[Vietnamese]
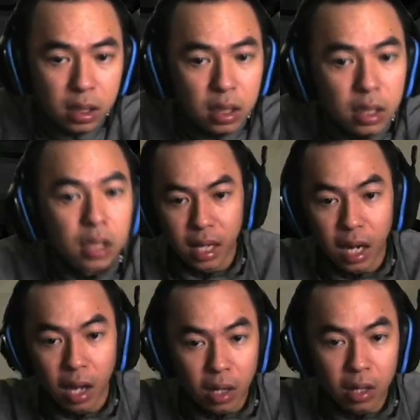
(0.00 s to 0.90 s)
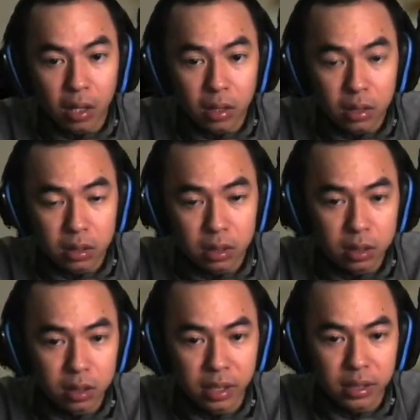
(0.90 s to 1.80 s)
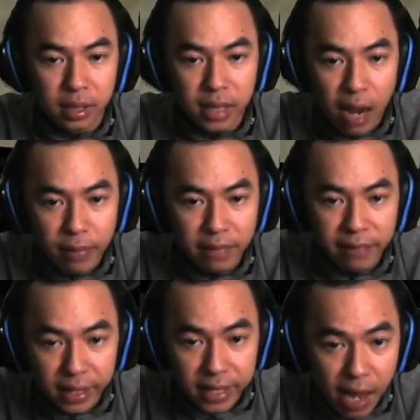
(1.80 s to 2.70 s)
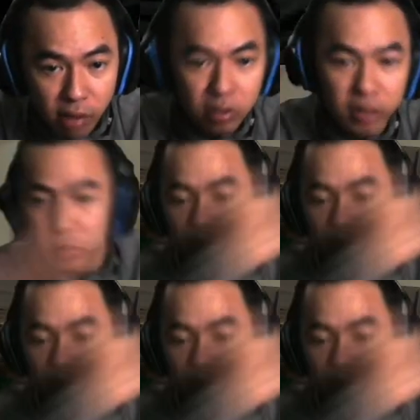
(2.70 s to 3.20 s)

vậy? Hello! Người tỉnh táo bây giờ phải lấy dao ra